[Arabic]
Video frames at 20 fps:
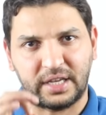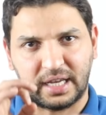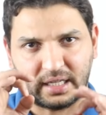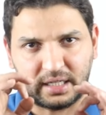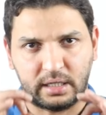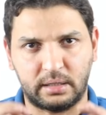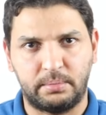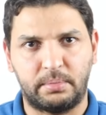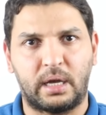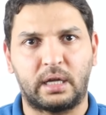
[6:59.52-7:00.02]

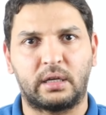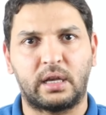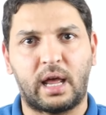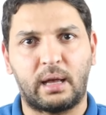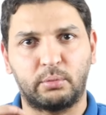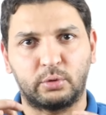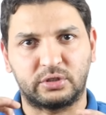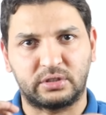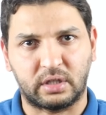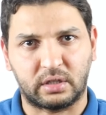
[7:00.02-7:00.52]
فعلا
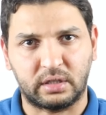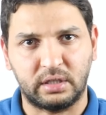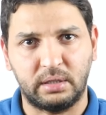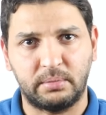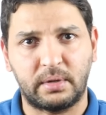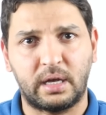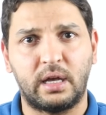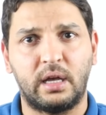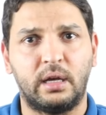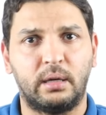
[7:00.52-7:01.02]
بأضلاع
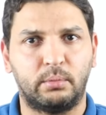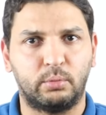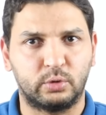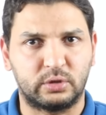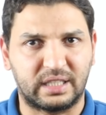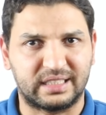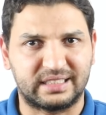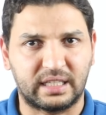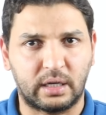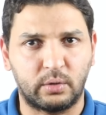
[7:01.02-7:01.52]
مستقيمة
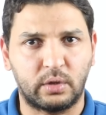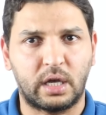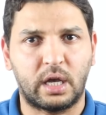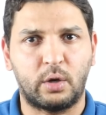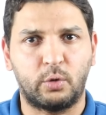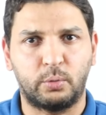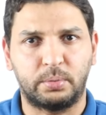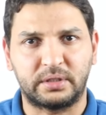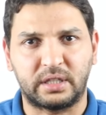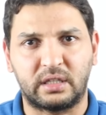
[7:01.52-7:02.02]

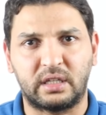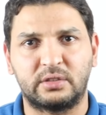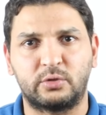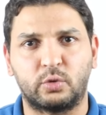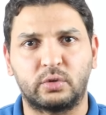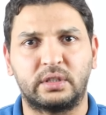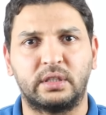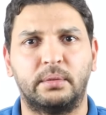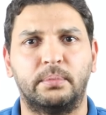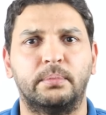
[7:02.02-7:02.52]
متساوية
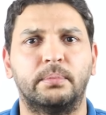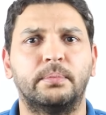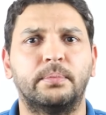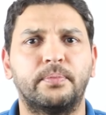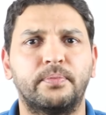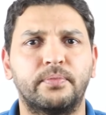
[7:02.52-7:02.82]
وبتناسق تام